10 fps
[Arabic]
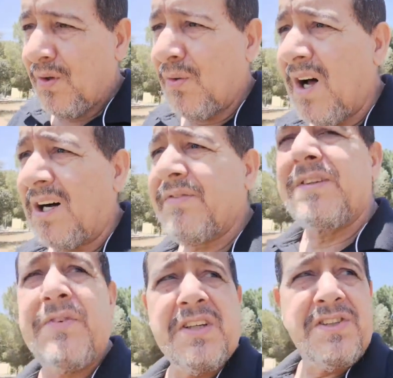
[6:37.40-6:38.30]
لا عرف
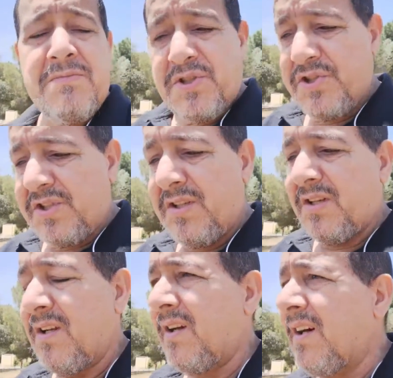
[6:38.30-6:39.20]
كيفاش
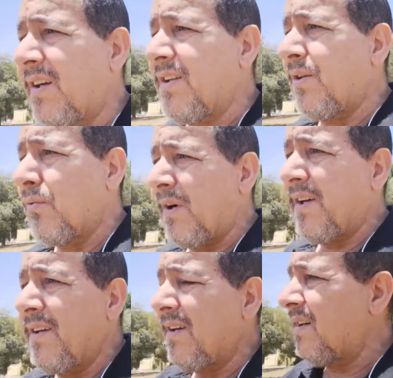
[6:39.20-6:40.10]
يمشي الحياه ديالو
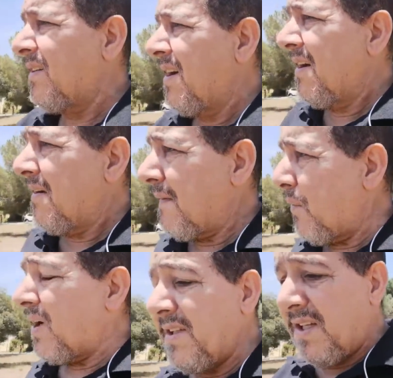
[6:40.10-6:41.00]
الباقيه
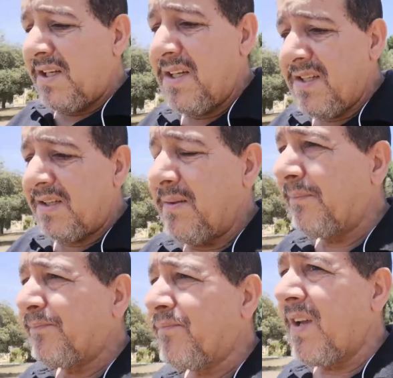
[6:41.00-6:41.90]
فهو غادي
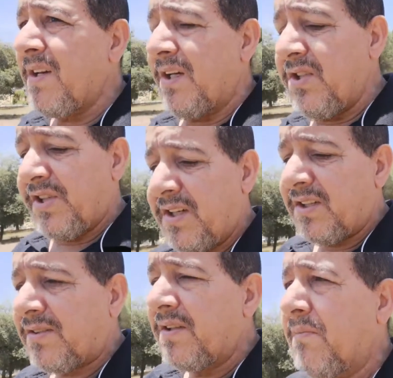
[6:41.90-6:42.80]
يعيش حياة
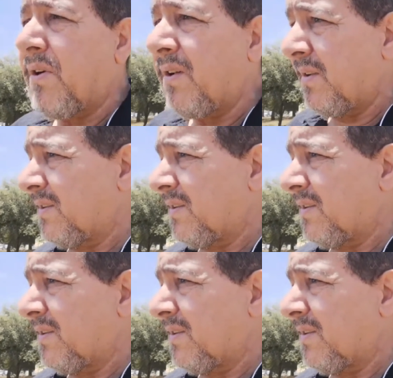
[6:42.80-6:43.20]
طيبة